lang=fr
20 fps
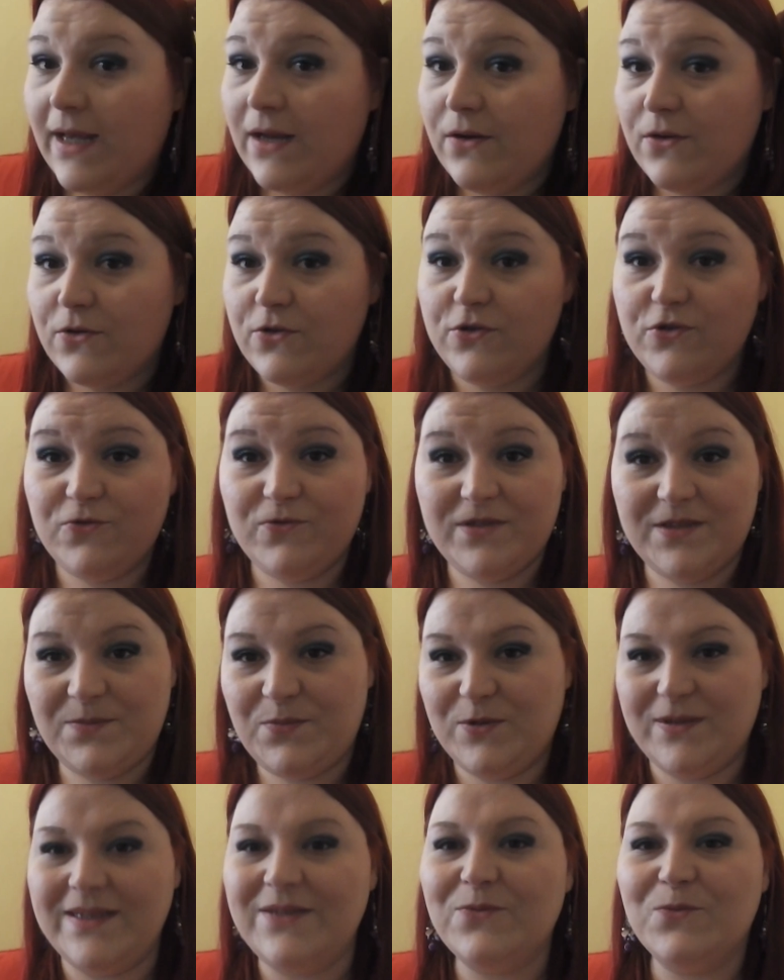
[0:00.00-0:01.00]
Alors, euh, je vous ai
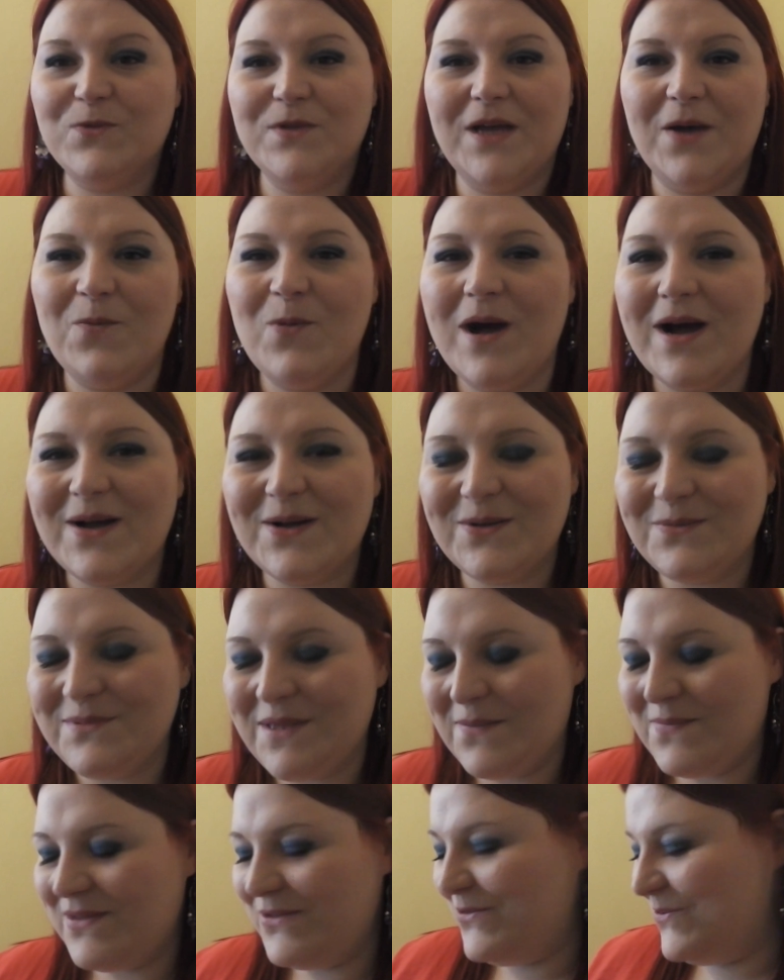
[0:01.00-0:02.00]
posé dans mon armoire, comme
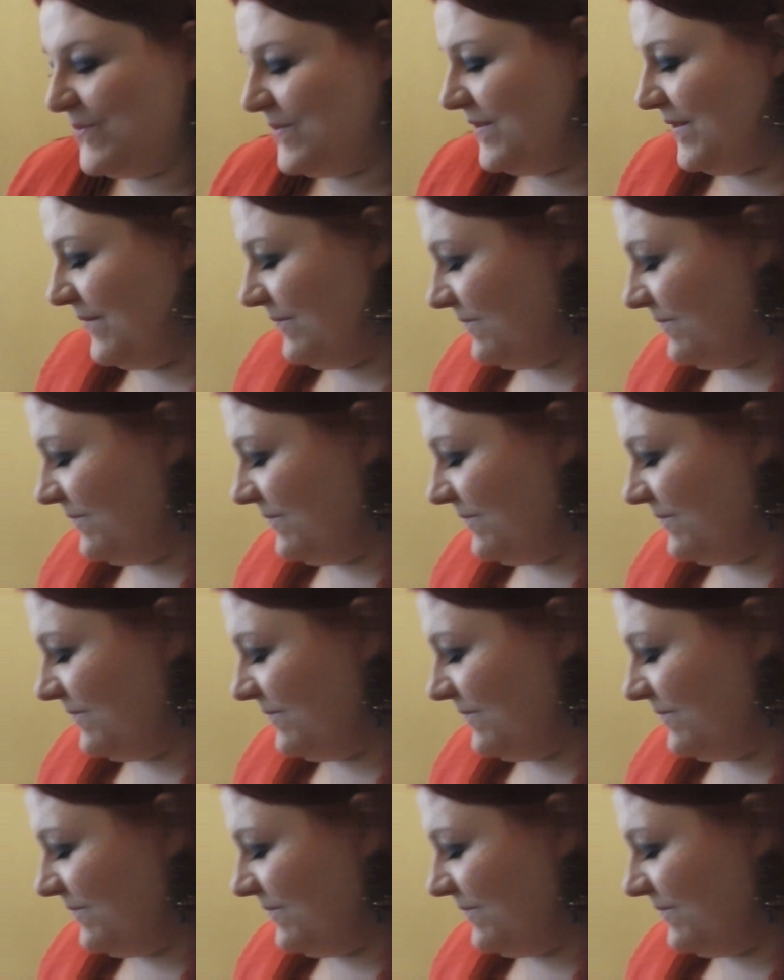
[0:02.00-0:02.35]
d'habitude.